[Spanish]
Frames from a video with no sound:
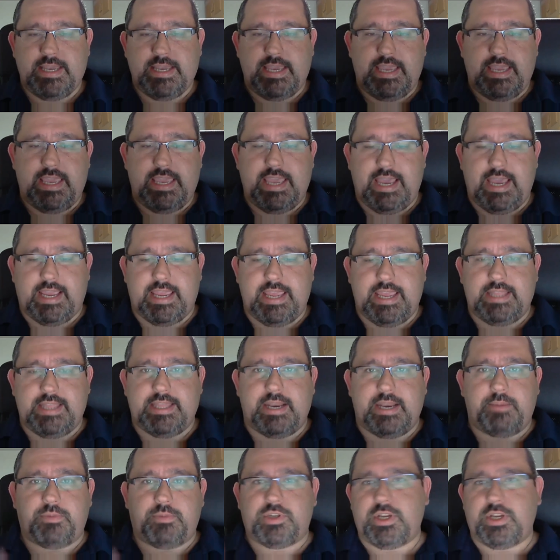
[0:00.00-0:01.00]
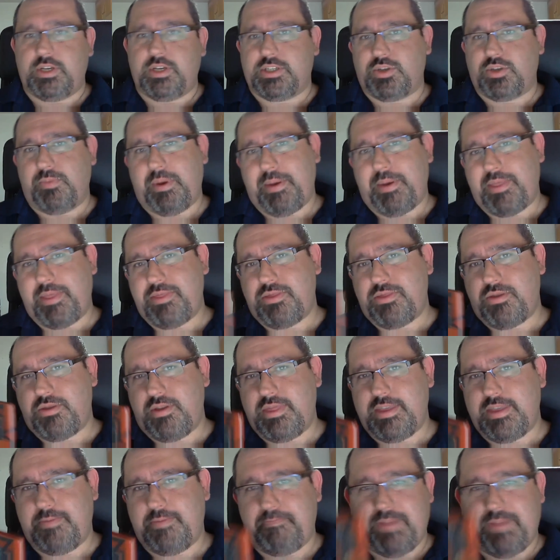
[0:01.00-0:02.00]
Y aquí tenemos el suplemento
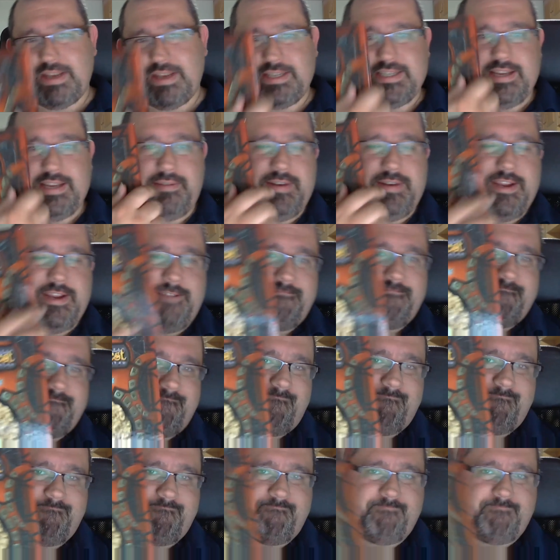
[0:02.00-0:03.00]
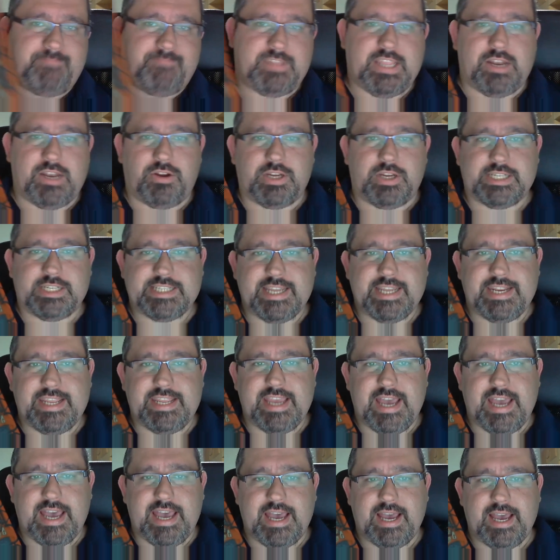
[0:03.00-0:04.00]
indispensable de lo que
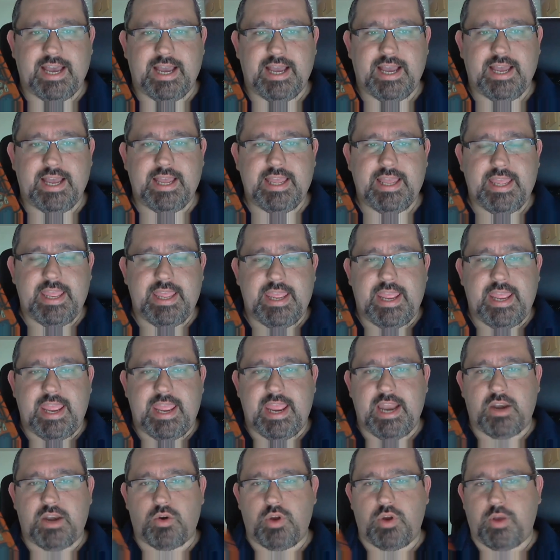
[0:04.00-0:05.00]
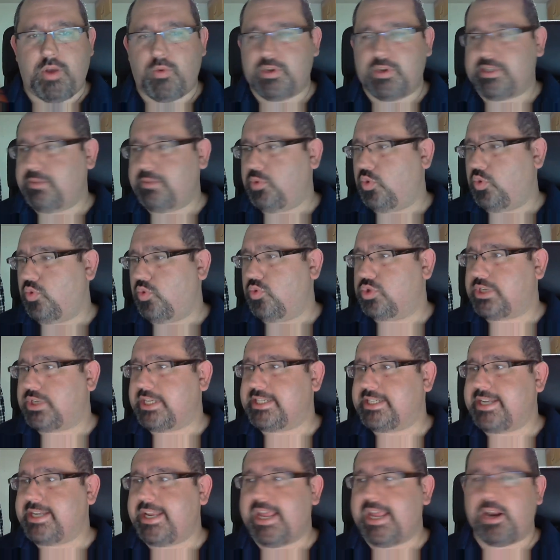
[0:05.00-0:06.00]
sería el RuneQuest de Mongoose,
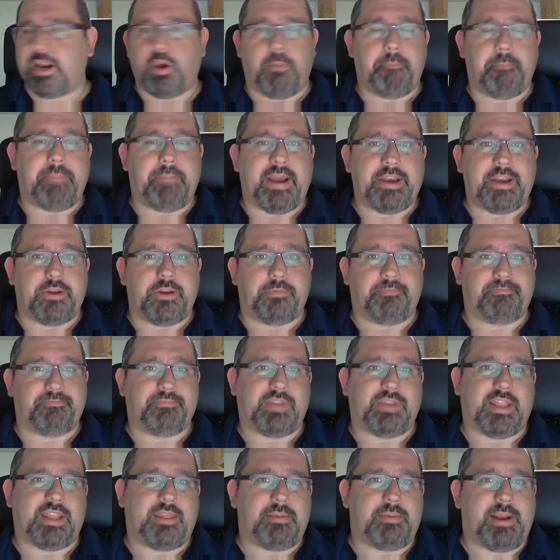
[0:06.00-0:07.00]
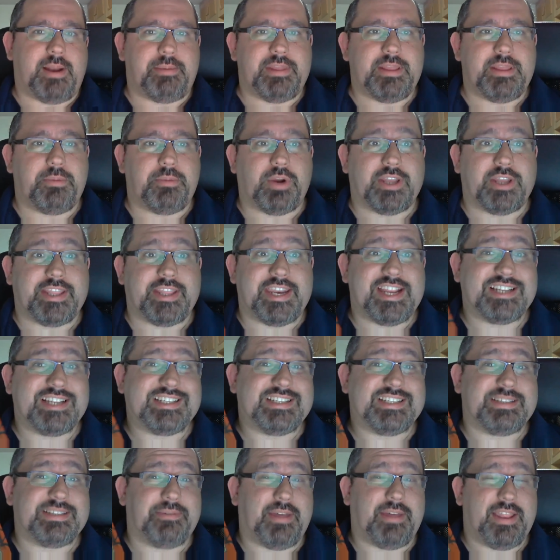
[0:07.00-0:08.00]
que sería el Companion, principalmente porque tenía el
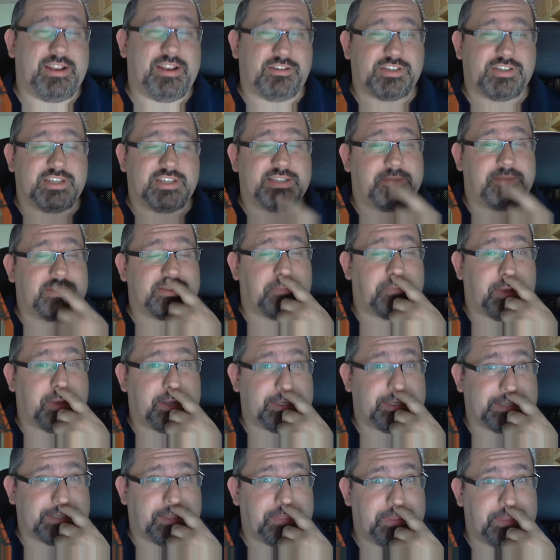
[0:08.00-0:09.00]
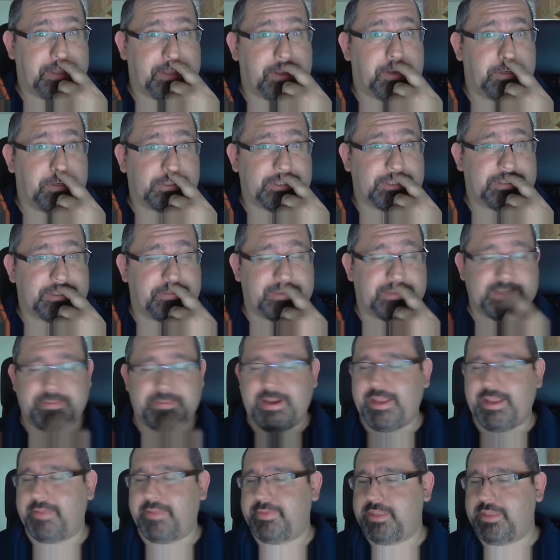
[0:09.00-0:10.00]
sistema, los, sistemas de magia los sistemas de
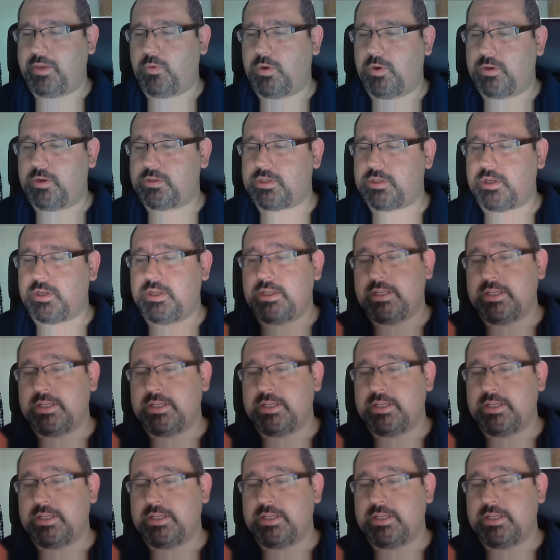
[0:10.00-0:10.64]
magia antiguos.